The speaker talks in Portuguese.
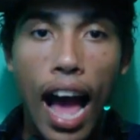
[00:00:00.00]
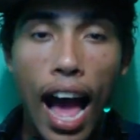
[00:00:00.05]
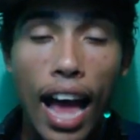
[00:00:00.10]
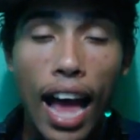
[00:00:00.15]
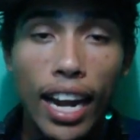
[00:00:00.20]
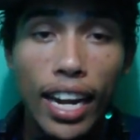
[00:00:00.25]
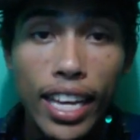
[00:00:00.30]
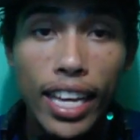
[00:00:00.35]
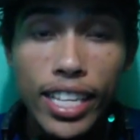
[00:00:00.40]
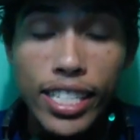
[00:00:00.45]

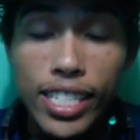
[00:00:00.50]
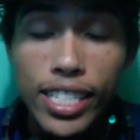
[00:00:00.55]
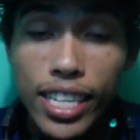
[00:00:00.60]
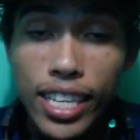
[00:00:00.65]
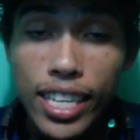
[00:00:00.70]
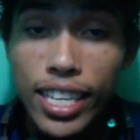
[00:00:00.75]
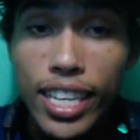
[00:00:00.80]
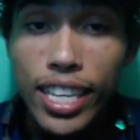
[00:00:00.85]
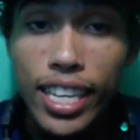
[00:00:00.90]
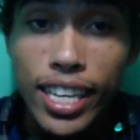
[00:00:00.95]
Além
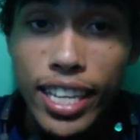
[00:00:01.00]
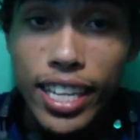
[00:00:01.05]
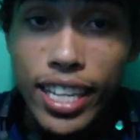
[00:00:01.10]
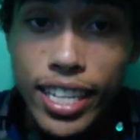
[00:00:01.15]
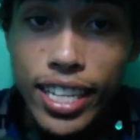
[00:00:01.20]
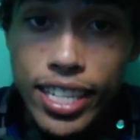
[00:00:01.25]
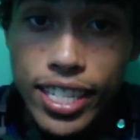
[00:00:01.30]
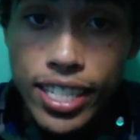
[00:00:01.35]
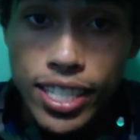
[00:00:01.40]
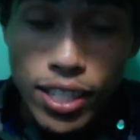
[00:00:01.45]
de que,
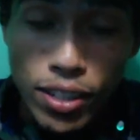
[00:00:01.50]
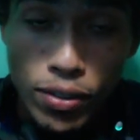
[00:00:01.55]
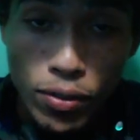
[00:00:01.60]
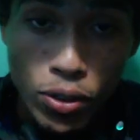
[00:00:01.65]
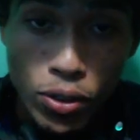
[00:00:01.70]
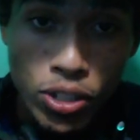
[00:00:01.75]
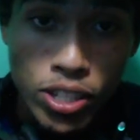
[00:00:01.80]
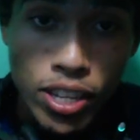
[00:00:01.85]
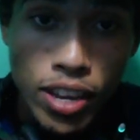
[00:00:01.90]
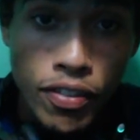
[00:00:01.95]
se
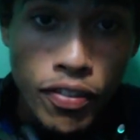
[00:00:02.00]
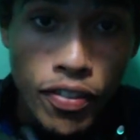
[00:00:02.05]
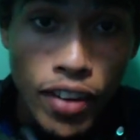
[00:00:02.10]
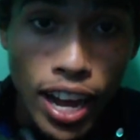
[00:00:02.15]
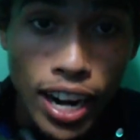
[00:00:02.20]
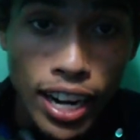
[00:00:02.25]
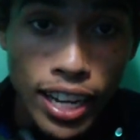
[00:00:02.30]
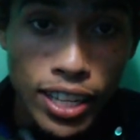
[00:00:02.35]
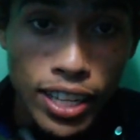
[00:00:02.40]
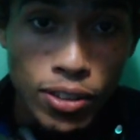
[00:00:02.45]
você
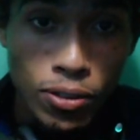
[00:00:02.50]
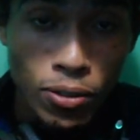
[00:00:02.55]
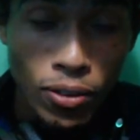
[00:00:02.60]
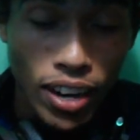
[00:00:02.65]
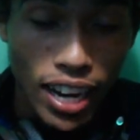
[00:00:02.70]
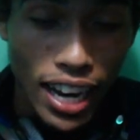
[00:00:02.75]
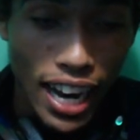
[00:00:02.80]
fala que um